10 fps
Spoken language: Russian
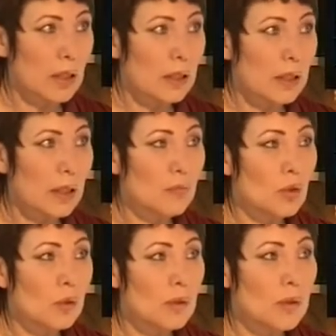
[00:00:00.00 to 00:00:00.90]
когда там
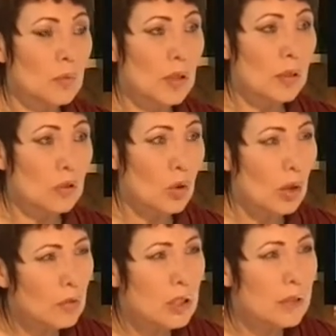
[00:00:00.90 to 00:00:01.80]
вот сменилось
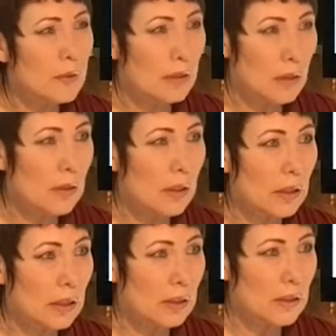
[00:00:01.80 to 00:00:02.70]
руководство несколько
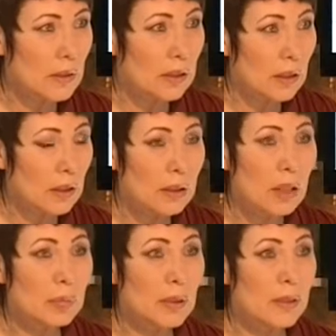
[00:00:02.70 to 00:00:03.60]
лет назад, и
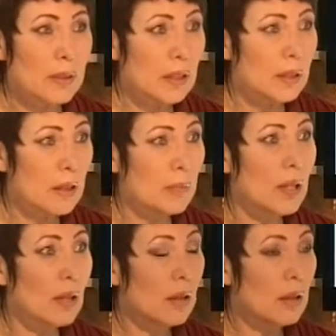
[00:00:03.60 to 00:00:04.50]
когда была директором
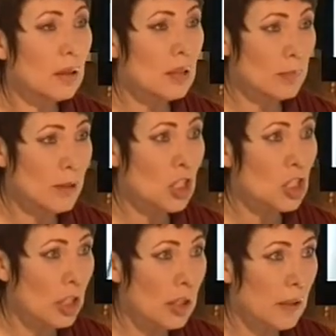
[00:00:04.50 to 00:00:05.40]
госпожа
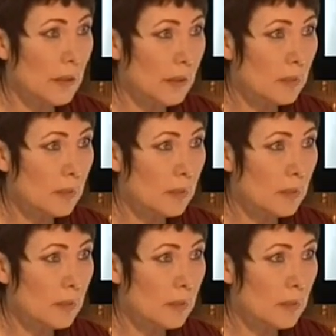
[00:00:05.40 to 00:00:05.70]
Шейкан.